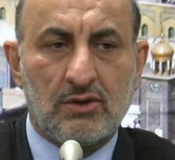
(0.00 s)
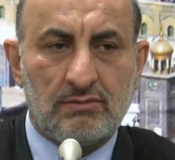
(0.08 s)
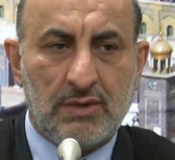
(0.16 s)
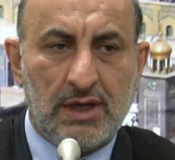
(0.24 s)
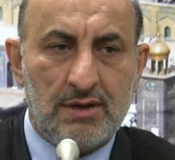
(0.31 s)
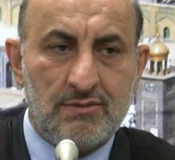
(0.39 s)

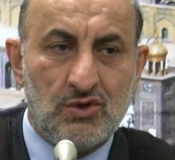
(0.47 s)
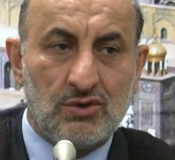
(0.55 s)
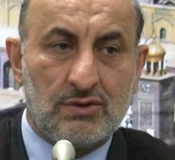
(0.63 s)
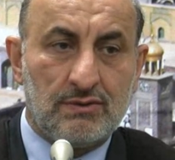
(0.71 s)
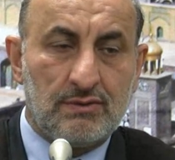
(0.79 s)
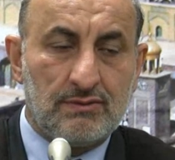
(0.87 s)
ثم
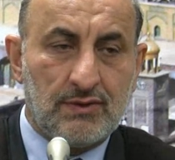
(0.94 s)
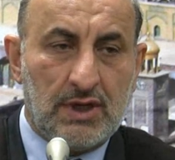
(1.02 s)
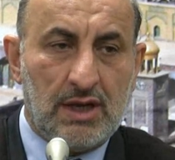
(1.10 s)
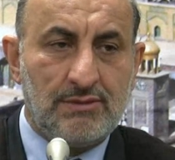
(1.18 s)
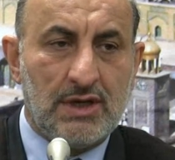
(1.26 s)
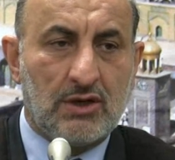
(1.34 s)
يموت
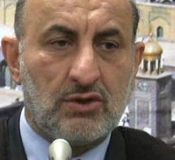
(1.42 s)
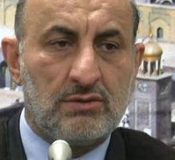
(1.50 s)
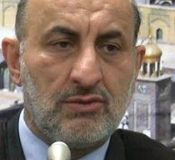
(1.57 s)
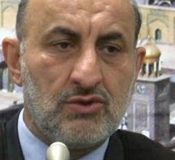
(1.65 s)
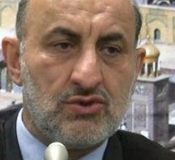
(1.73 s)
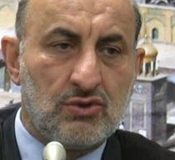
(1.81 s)
لم يكن
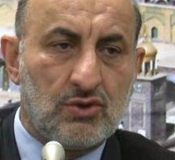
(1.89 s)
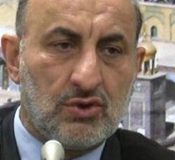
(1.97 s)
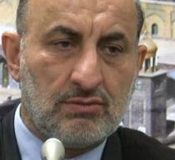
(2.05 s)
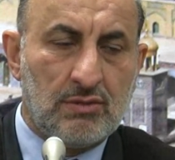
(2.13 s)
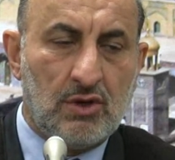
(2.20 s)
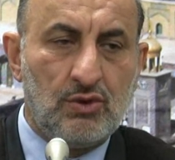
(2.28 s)
موجود
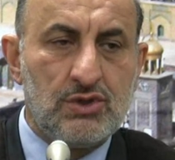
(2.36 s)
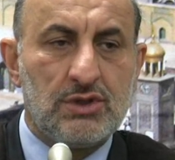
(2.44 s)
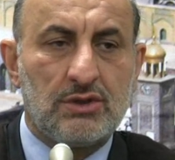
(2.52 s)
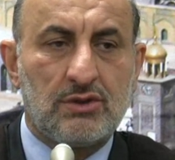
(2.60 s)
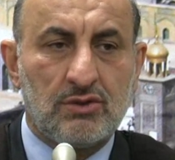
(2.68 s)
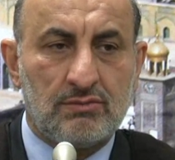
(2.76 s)
ثم
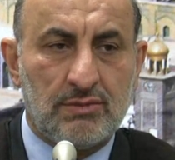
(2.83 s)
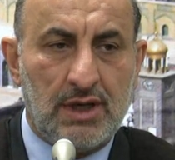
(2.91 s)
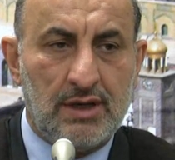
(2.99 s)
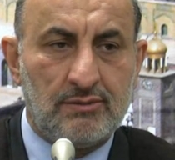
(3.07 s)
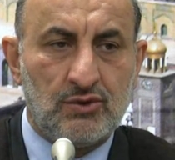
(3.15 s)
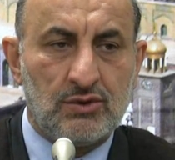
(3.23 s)
وجد ثم
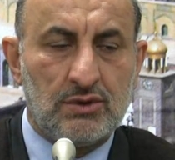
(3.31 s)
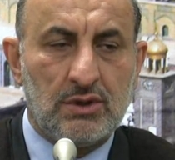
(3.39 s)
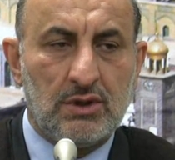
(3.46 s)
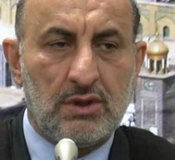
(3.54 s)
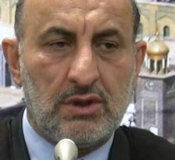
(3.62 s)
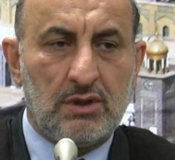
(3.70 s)
يموت
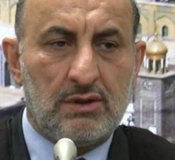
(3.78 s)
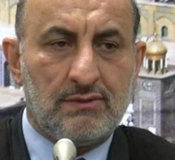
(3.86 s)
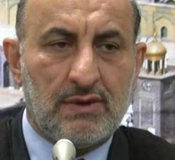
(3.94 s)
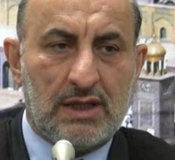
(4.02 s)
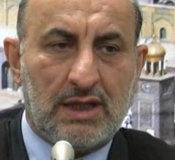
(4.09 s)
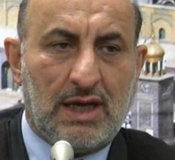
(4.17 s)

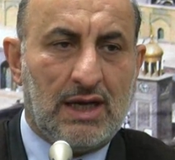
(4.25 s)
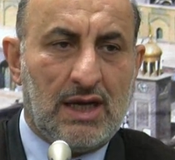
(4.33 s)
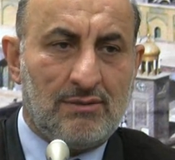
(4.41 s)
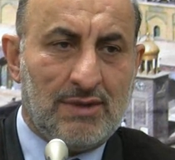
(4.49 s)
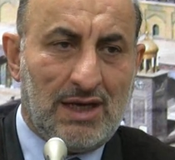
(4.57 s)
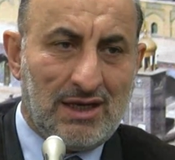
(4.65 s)
هذا
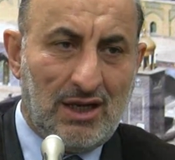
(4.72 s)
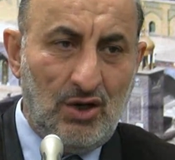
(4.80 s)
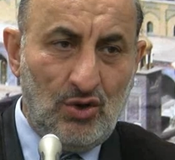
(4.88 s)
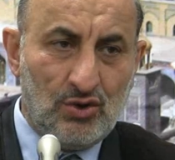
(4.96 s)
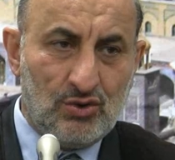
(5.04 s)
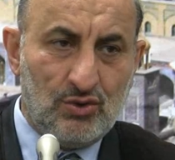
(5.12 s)
علامة على
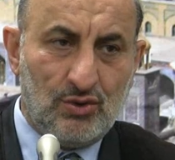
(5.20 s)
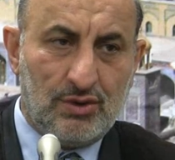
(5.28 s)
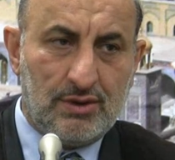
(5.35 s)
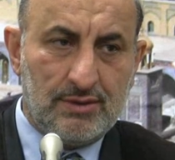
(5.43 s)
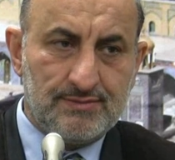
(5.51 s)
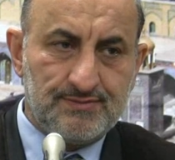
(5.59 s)
الحدوث
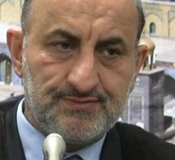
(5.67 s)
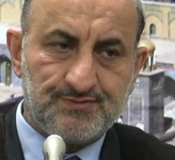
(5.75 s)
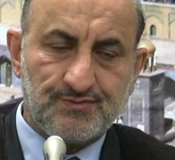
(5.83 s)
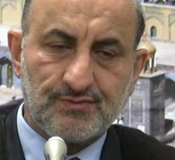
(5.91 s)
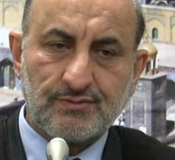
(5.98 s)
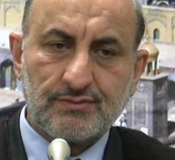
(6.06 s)

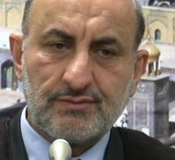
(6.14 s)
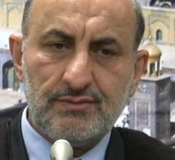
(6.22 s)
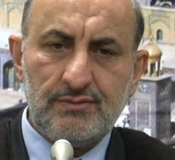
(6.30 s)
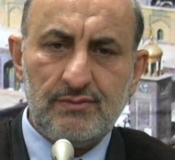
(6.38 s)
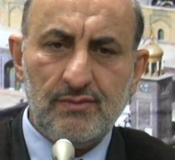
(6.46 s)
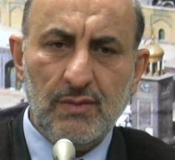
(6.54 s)

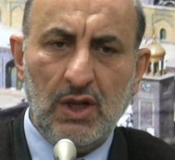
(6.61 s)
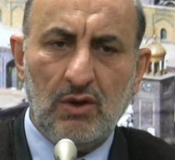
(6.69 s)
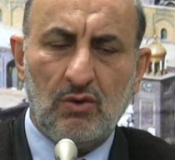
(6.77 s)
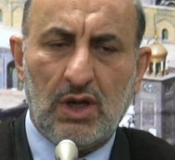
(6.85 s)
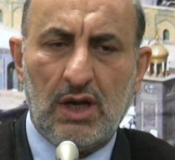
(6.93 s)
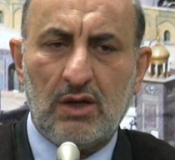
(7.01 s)

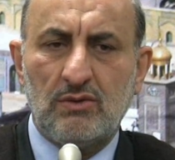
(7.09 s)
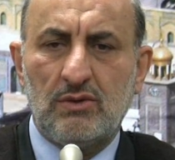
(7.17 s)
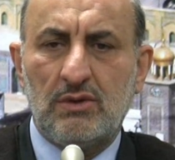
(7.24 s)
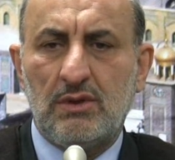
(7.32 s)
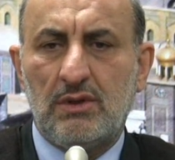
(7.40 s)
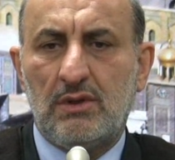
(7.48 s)
ولو
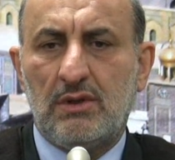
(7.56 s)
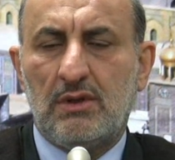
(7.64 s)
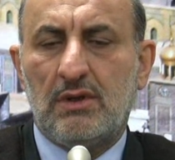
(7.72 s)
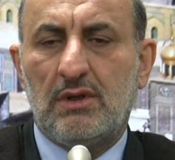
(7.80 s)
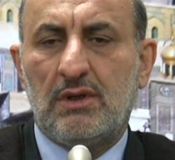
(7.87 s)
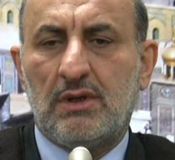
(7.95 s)

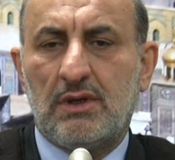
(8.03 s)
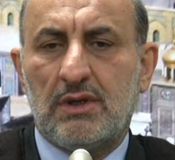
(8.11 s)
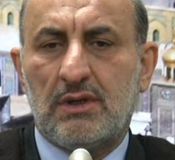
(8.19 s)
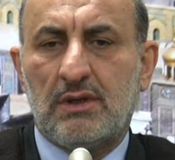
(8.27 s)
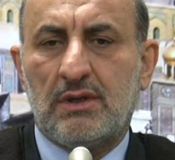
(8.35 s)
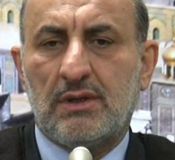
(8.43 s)
آه،
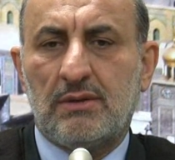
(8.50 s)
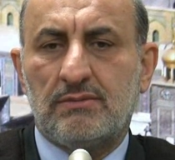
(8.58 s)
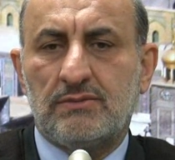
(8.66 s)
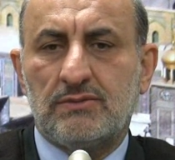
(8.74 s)
آه،